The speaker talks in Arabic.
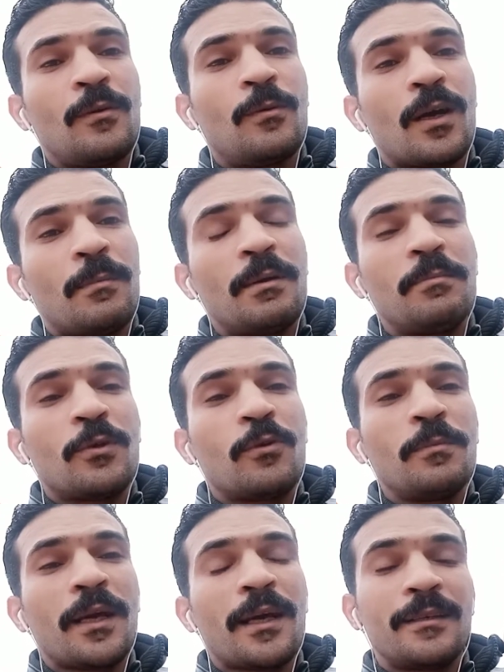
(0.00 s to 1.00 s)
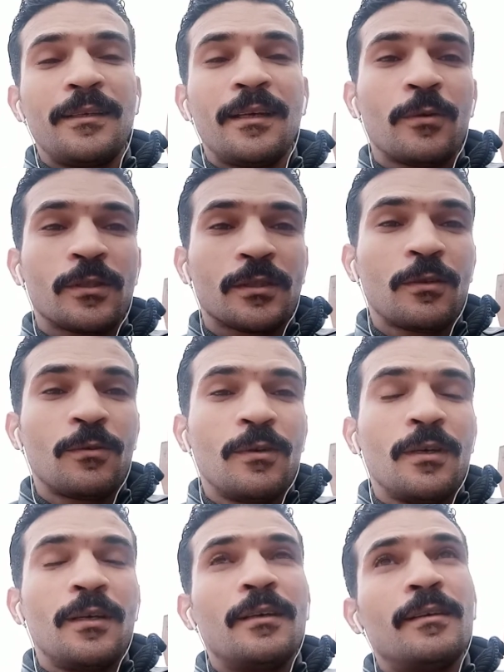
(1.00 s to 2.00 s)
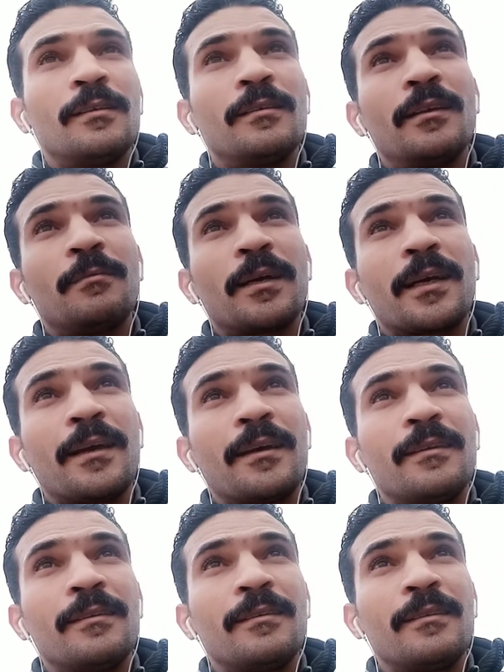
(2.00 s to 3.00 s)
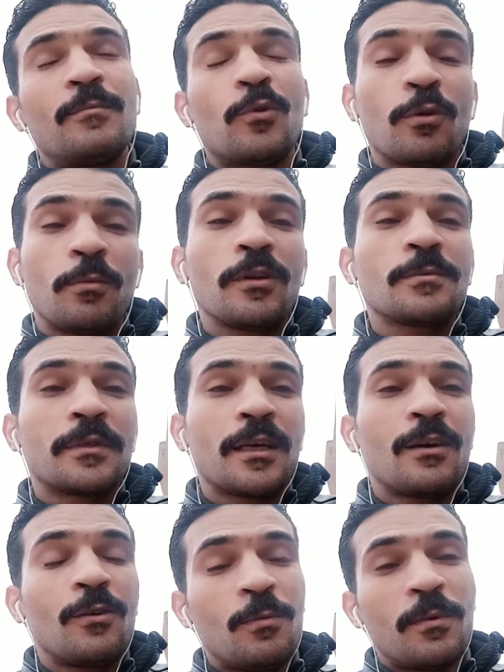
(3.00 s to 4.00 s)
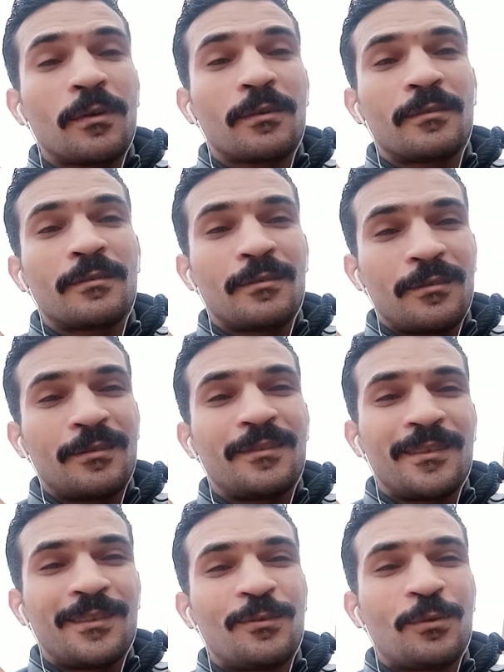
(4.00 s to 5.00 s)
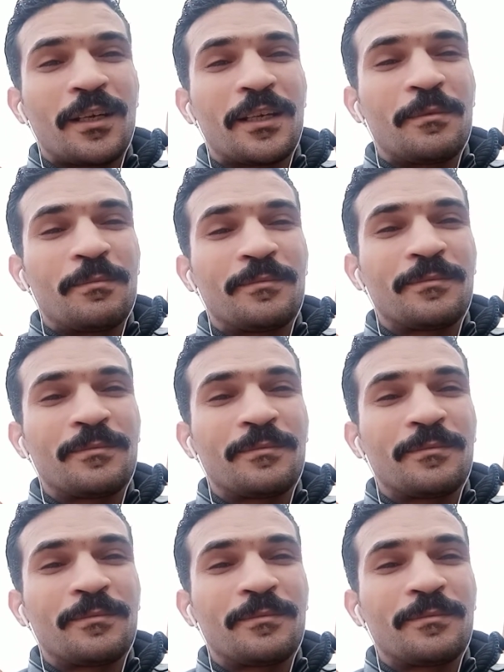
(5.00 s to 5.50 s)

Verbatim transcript: وكمان بيكون مخليني اوصله لمكان الميكروباص بتاع اوبر وكريم